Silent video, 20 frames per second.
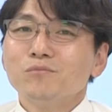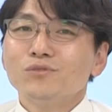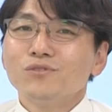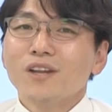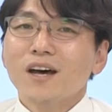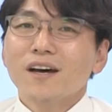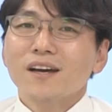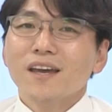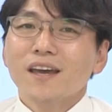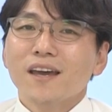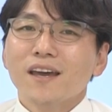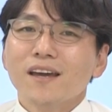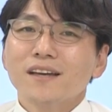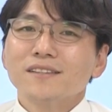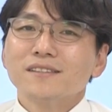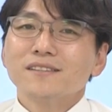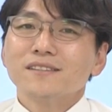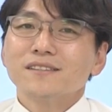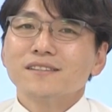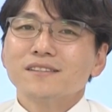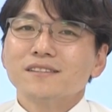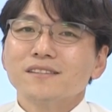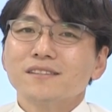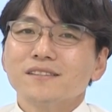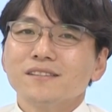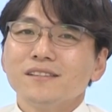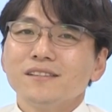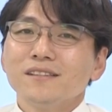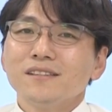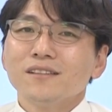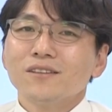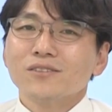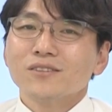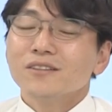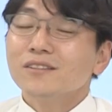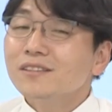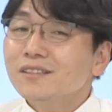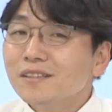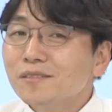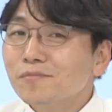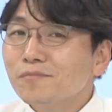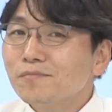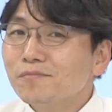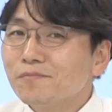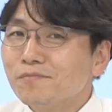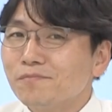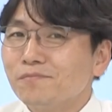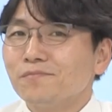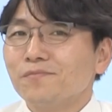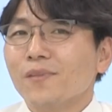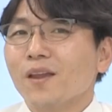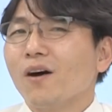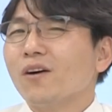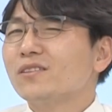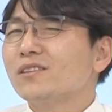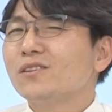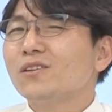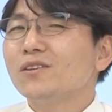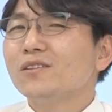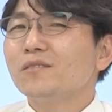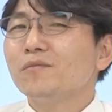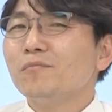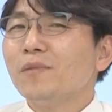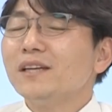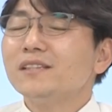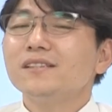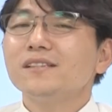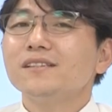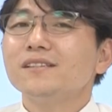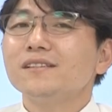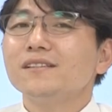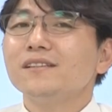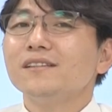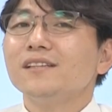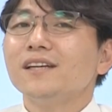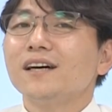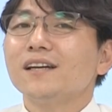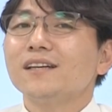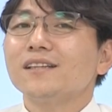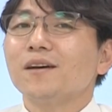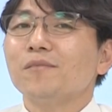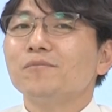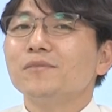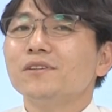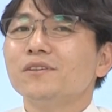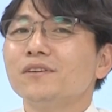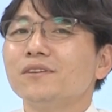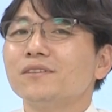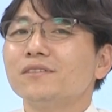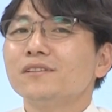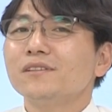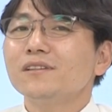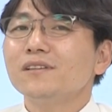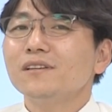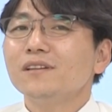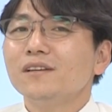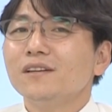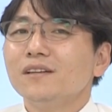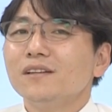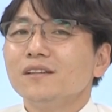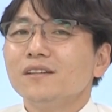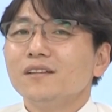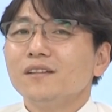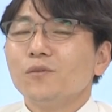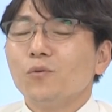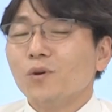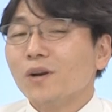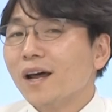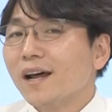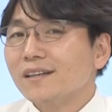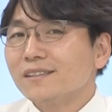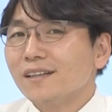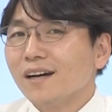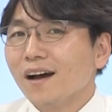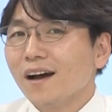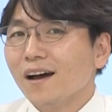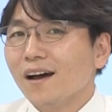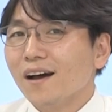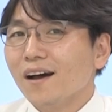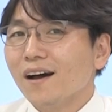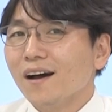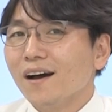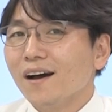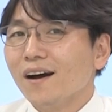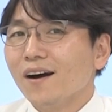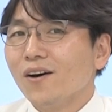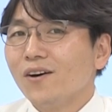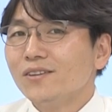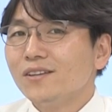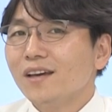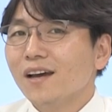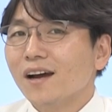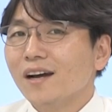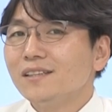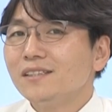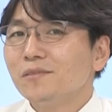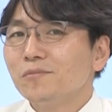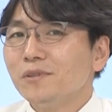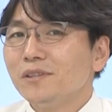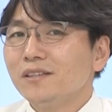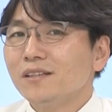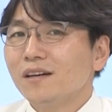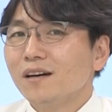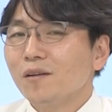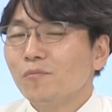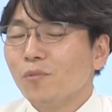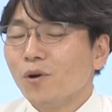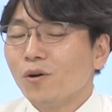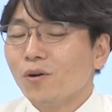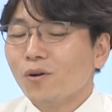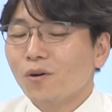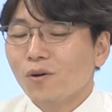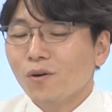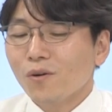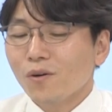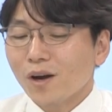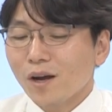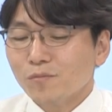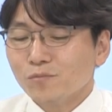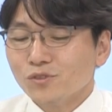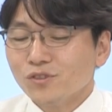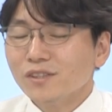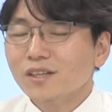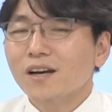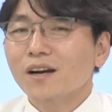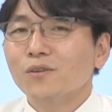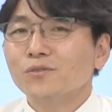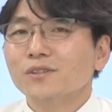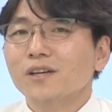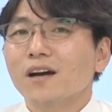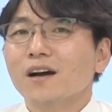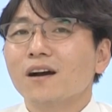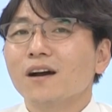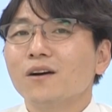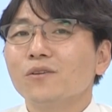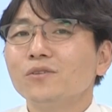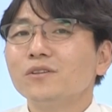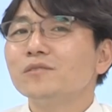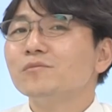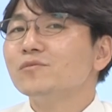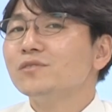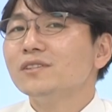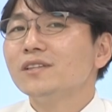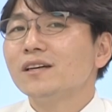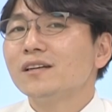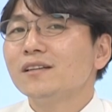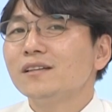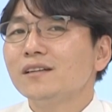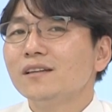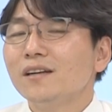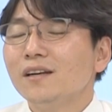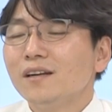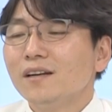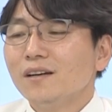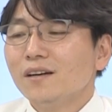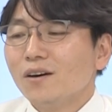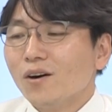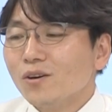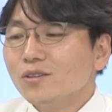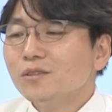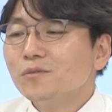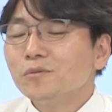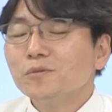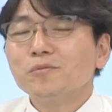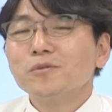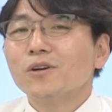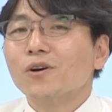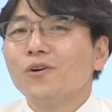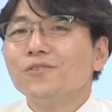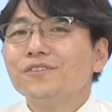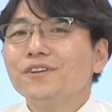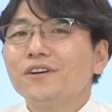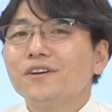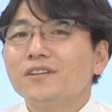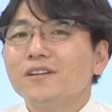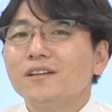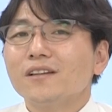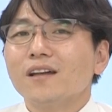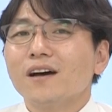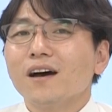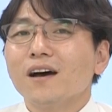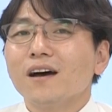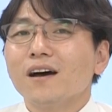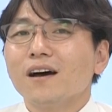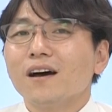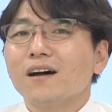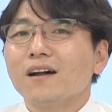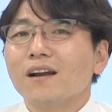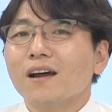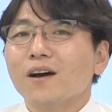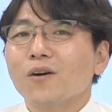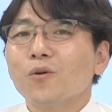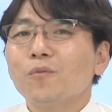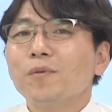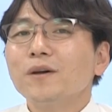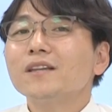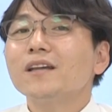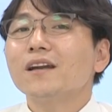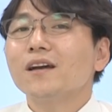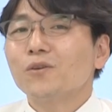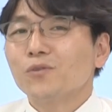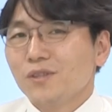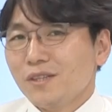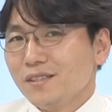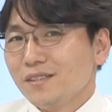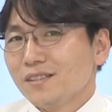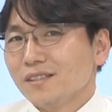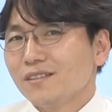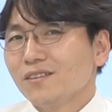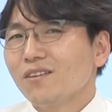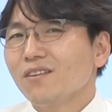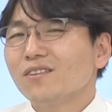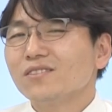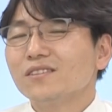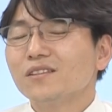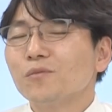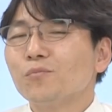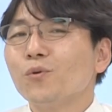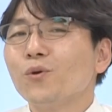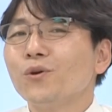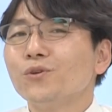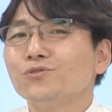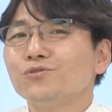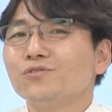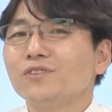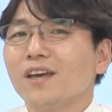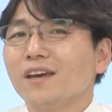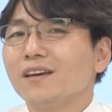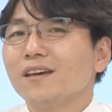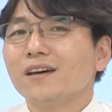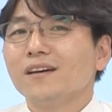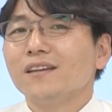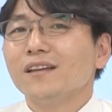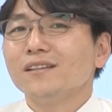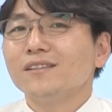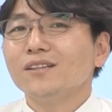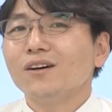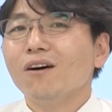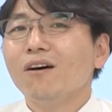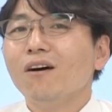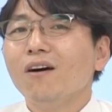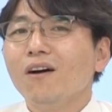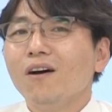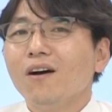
문학의 이 어떤 흐름, 음, 어떤 메시지를 이 안에 담는 거를 원하는가, 아, 어디에 관심이 있는가, 뭐가 문제라고 생각하고 그 문제를 어느 부분을 건드려야 된다라고 판단하고 있는지 그런 것들을 보여주는 계기가 되죠.